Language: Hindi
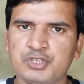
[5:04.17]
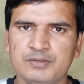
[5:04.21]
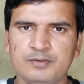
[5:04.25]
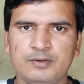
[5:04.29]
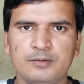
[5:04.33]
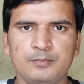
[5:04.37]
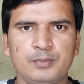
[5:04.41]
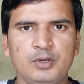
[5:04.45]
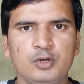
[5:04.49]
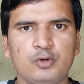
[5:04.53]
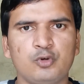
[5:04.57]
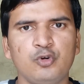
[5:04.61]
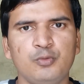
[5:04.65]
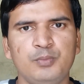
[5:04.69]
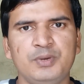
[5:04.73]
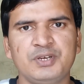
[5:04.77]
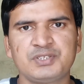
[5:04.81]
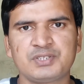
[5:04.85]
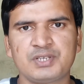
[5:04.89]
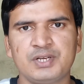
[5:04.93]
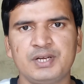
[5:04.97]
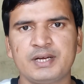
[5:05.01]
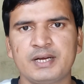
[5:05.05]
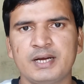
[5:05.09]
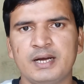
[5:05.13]
सेवन बिल्कुल
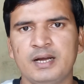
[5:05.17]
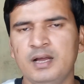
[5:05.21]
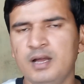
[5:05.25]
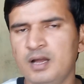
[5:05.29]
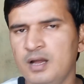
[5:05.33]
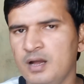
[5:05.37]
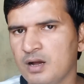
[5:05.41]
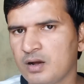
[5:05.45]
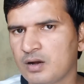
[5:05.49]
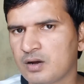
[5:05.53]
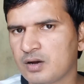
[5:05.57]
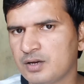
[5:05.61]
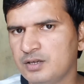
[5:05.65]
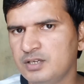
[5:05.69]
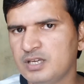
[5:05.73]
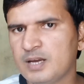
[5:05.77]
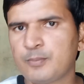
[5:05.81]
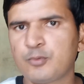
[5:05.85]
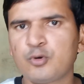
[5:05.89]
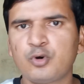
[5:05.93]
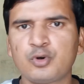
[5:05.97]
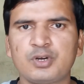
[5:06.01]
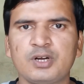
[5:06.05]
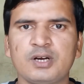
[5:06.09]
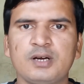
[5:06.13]
बेस्ट रहेगा कहीं
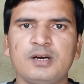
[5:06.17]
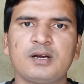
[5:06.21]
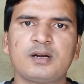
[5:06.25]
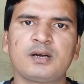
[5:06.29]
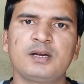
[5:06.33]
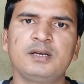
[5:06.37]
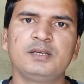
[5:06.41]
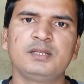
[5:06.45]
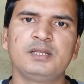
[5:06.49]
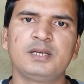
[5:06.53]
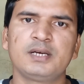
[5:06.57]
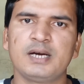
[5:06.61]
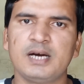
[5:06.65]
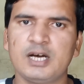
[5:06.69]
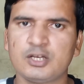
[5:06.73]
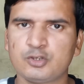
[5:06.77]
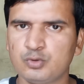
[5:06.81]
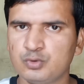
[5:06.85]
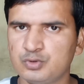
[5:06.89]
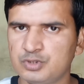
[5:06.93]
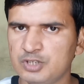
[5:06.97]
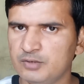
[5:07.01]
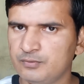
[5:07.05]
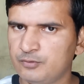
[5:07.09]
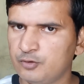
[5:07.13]
आपको टक्कर नहीं देगा
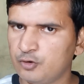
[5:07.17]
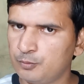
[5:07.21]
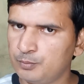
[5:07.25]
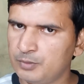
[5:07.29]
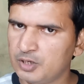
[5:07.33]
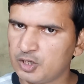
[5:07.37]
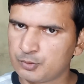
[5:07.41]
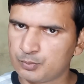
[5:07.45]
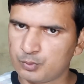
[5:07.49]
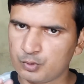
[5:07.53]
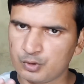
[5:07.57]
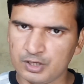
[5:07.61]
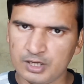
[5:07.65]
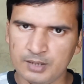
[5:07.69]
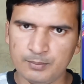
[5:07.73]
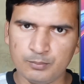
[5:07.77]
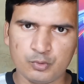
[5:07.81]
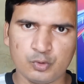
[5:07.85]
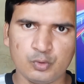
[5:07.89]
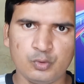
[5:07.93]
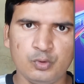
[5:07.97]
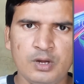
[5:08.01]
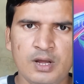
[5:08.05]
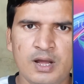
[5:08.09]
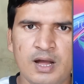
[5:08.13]
आसो जेन फोन मैक्स प्रो
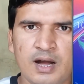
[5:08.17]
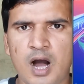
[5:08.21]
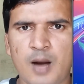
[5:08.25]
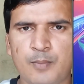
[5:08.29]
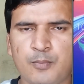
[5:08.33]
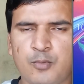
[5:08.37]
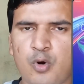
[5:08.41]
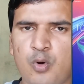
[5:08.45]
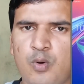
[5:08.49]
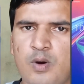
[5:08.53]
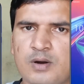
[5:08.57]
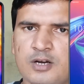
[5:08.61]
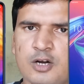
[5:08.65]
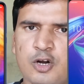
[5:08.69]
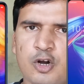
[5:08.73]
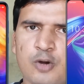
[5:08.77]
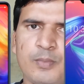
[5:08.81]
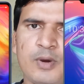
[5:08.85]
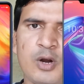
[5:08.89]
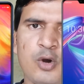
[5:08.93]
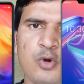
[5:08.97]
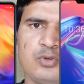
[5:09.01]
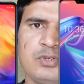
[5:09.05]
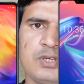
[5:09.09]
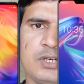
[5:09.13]
एम आपको वाटर
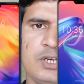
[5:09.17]
ऑफ कनोज